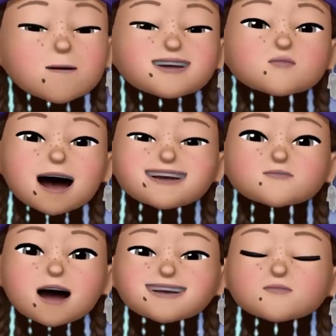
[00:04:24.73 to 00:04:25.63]
Alguien
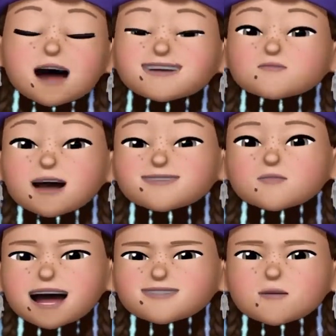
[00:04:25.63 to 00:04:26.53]
podría hacerte una
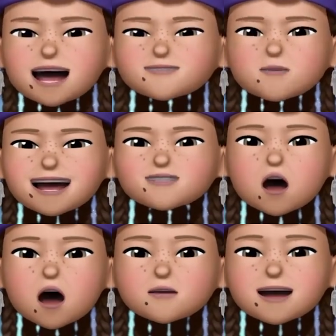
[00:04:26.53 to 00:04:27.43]
crítica el día de
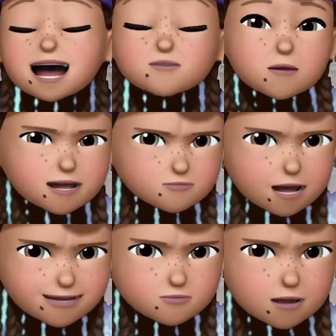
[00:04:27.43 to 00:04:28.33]
hoy, si se
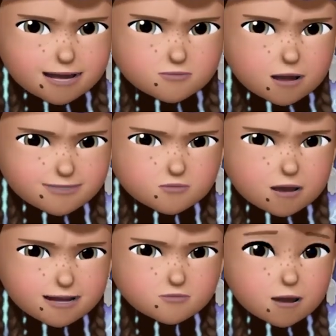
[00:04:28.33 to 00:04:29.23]
trata de una persona que
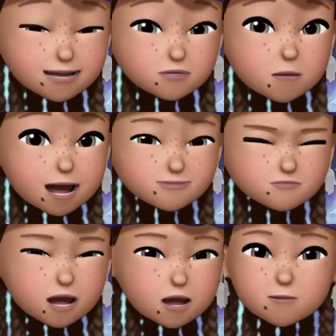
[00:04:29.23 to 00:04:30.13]
no conoces bien,
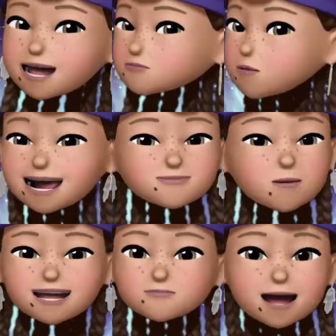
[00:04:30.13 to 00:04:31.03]
no te lo
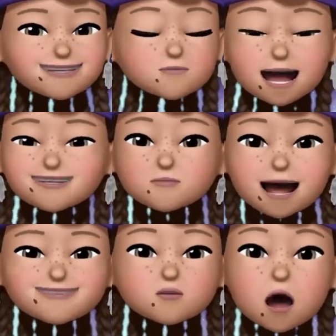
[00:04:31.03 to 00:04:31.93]
tomes a mal por esta
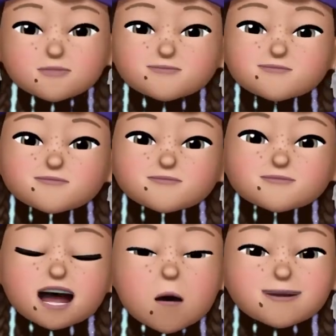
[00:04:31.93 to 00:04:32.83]
razón.
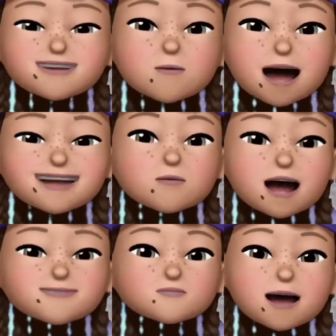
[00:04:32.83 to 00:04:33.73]
Tus números de
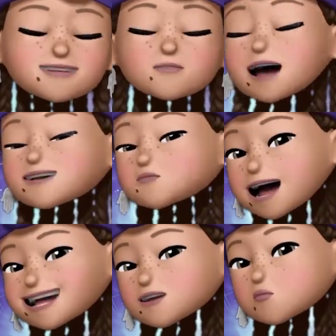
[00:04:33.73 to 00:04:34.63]
la suerte son
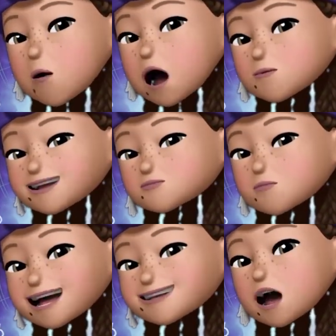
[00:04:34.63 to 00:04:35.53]
31,
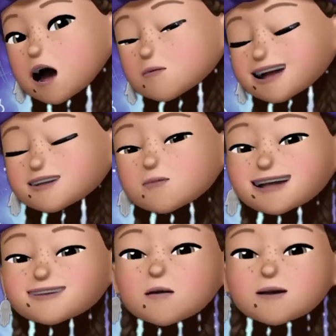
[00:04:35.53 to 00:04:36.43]
40,
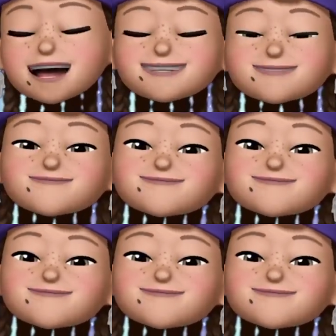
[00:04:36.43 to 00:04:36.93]
46.